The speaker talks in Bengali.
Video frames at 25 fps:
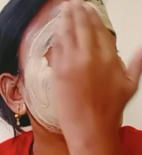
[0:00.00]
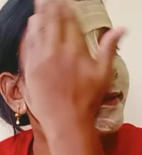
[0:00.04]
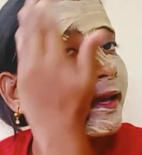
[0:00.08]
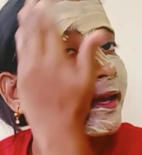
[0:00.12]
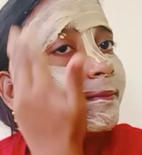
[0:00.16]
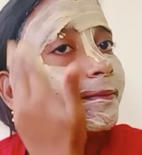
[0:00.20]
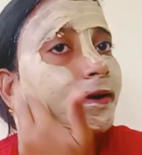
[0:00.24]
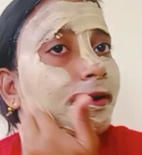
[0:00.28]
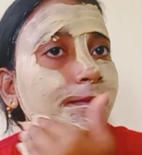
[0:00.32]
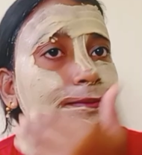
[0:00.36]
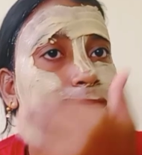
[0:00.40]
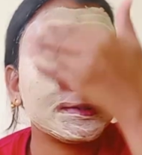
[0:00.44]

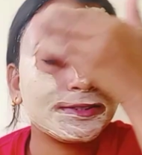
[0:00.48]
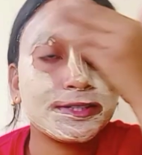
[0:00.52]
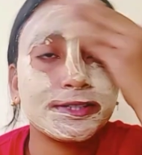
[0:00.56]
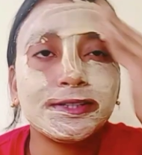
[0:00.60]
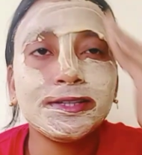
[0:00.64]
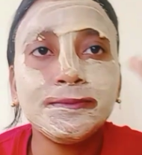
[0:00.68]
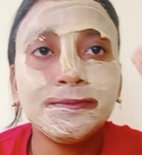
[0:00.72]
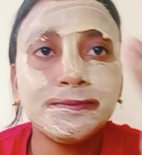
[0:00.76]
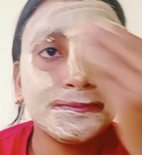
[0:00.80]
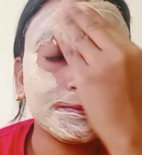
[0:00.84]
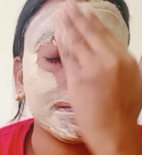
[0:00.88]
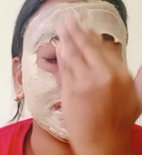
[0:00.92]
তারপর আপনাদের
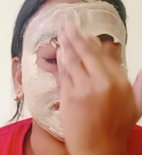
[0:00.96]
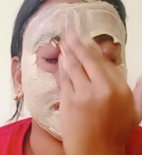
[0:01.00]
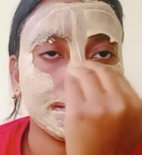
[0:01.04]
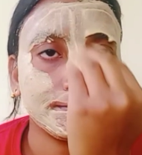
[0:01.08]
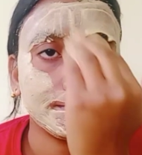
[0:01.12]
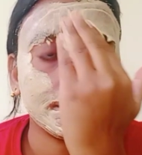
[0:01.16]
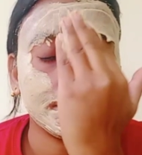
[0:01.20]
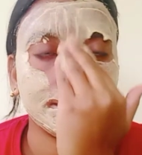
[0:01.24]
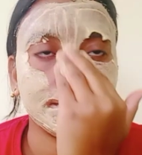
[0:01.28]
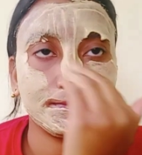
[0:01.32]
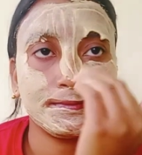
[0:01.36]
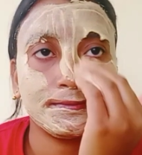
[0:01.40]
সাথে
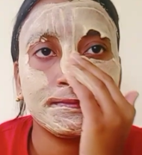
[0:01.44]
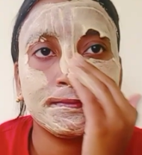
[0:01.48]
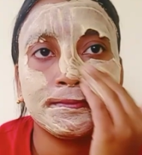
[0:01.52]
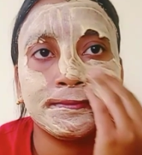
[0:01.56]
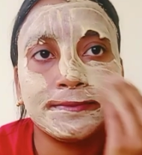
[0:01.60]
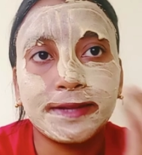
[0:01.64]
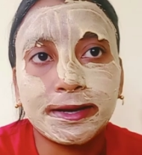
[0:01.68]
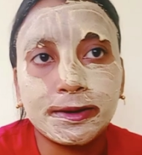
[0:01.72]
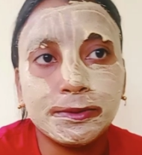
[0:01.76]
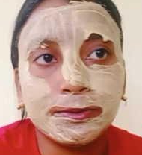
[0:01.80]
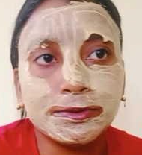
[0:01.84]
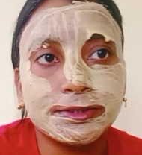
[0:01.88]

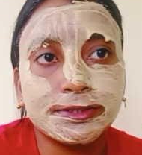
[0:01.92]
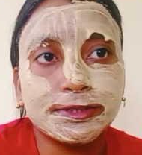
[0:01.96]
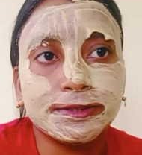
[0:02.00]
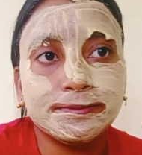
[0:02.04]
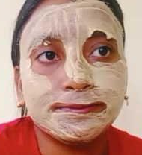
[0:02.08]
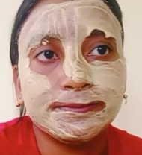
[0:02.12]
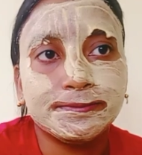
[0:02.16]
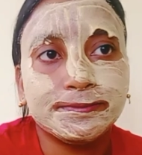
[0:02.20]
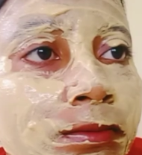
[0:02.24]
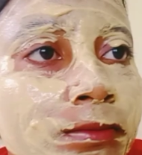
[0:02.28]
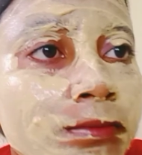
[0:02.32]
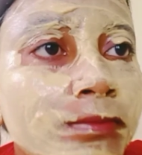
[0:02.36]
দেখা হচ্ছে
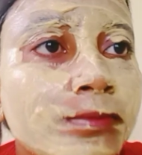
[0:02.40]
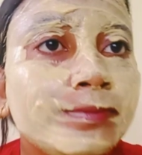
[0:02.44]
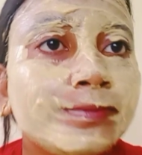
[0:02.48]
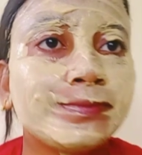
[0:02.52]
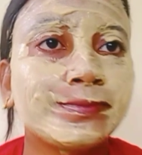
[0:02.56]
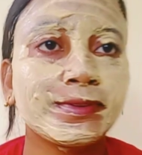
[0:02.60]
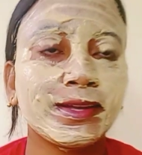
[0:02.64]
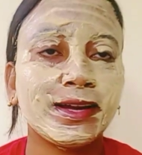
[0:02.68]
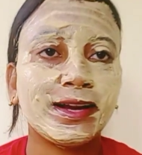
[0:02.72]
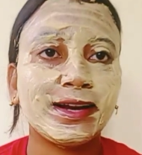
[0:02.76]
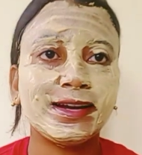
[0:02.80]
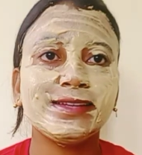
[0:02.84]

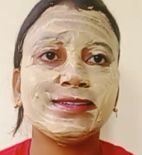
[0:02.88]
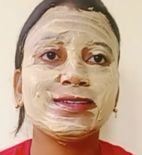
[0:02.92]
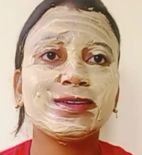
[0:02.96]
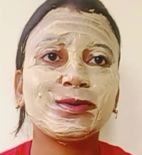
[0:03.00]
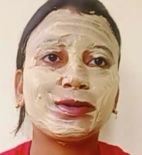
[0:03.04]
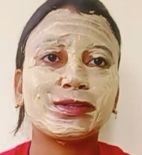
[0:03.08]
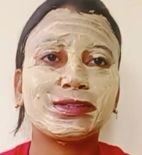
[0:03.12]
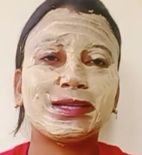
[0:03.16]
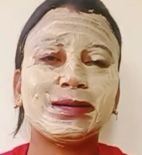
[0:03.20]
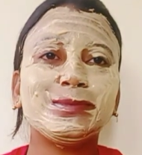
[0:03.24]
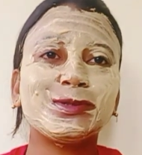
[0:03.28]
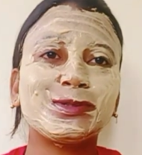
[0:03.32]
আর এই যে
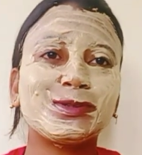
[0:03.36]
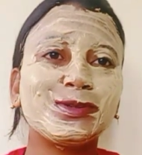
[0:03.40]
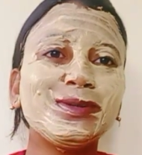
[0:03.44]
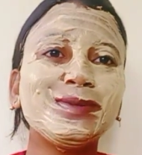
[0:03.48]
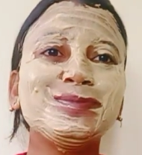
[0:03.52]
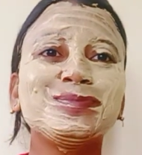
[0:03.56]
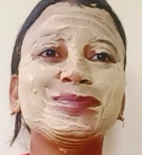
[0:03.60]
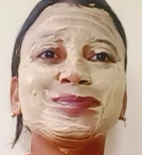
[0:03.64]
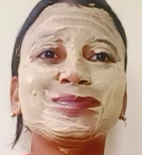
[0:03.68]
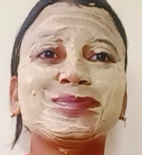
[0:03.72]
কথা মতো